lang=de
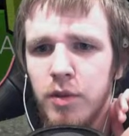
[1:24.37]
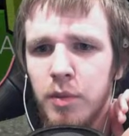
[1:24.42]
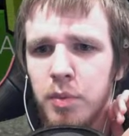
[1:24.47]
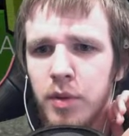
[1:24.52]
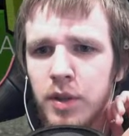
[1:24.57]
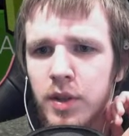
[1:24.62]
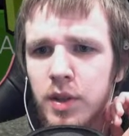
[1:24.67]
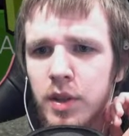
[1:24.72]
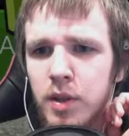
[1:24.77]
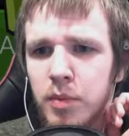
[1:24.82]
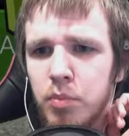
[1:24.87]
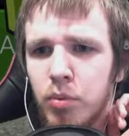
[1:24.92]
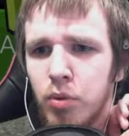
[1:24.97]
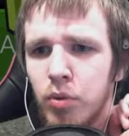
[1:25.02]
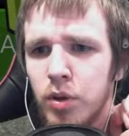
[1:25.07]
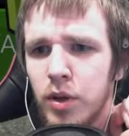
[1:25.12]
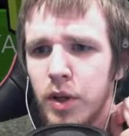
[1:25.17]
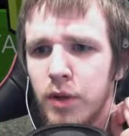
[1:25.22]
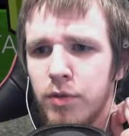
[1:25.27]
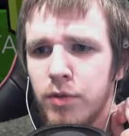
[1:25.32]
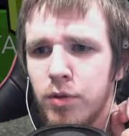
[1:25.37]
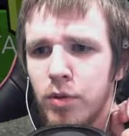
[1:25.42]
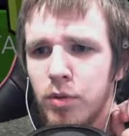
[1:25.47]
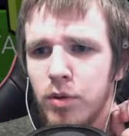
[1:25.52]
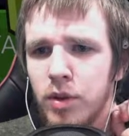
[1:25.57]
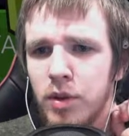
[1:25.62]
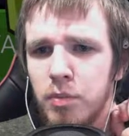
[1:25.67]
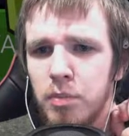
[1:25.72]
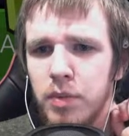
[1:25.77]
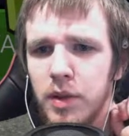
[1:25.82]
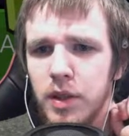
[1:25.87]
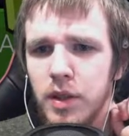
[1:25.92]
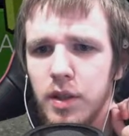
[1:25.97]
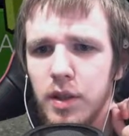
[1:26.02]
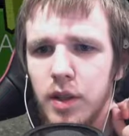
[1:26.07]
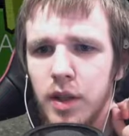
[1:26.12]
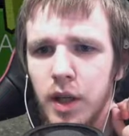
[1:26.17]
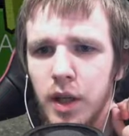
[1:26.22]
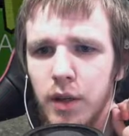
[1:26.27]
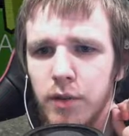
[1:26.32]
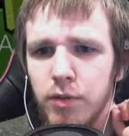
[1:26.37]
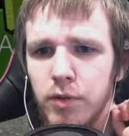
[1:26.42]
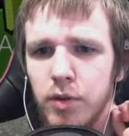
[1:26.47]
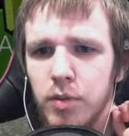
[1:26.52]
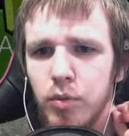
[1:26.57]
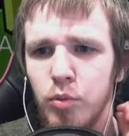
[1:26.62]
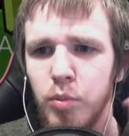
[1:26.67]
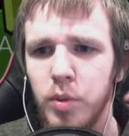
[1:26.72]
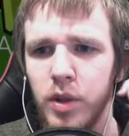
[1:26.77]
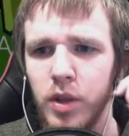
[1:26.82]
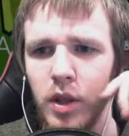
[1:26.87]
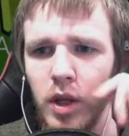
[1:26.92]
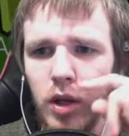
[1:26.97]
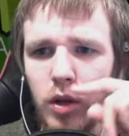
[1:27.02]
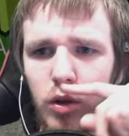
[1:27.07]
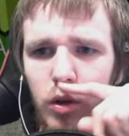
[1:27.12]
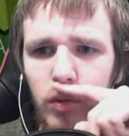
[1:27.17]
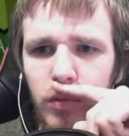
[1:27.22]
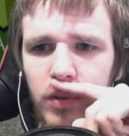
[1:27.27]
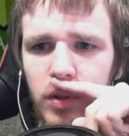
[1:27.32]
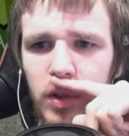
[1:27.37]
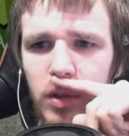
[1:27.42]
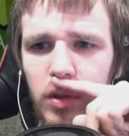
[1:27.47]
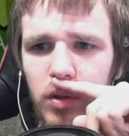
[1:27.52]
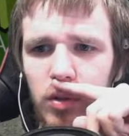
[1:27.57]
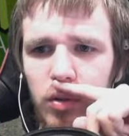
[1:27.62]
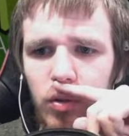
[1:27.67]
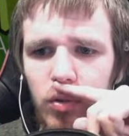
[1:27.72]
verbesserte Bodenhaftung und eine bessere Kraftübertragung auf den